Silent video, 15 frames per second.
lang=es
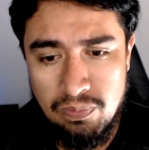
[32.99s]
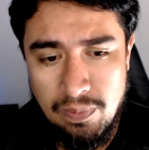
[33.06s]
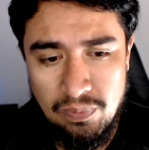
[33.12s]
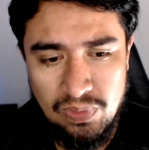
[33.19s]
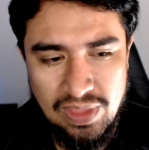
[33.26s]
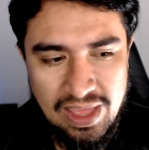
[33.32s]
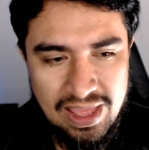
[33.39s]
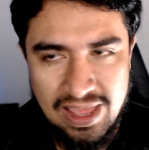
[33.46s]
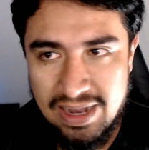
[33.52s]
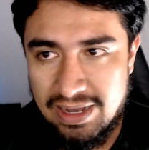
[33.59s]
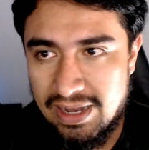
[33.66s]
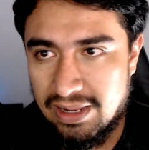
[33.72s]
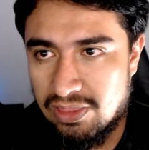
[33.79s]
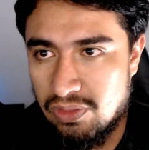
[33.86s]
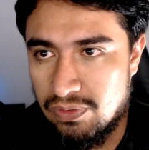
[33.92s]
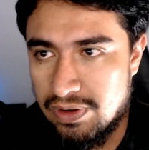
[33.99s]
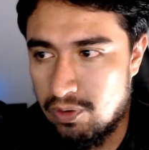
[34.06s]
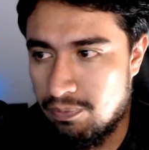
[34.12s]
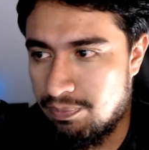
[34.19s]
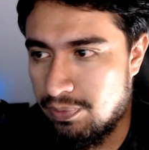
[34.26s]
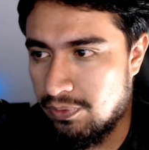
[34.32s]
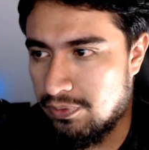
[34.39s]
Pues vamos a,
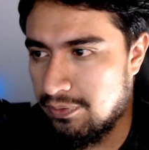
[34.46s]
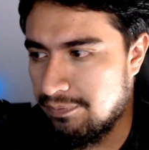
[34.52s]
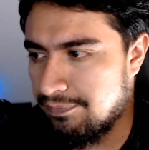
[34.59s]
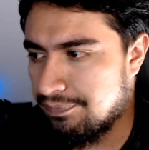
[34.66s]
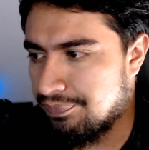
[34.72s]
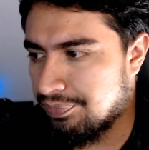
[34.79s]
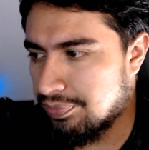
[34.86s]
reaccionar un poco.